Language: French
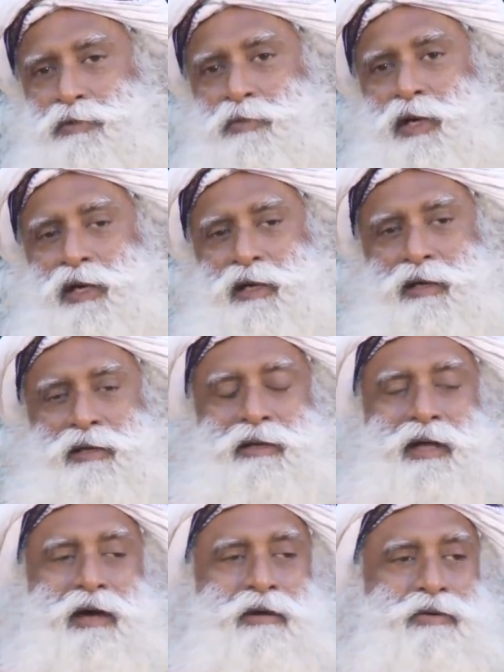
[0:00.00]
Dans tous les
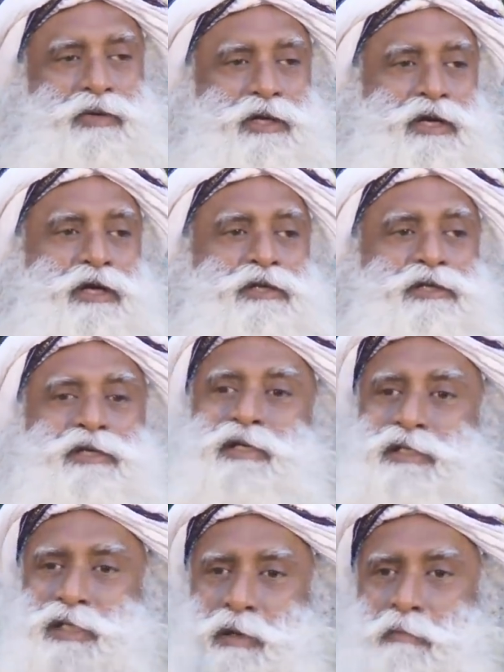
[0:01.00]
cas, maintenant
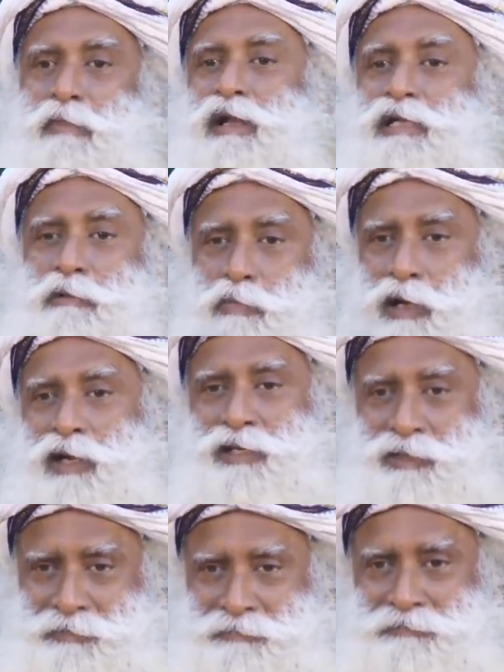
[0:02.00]
les inquiétudes se
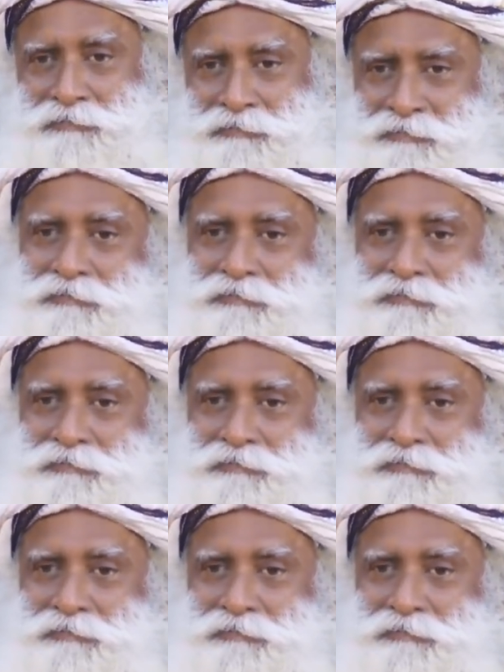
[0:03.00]
multiplient.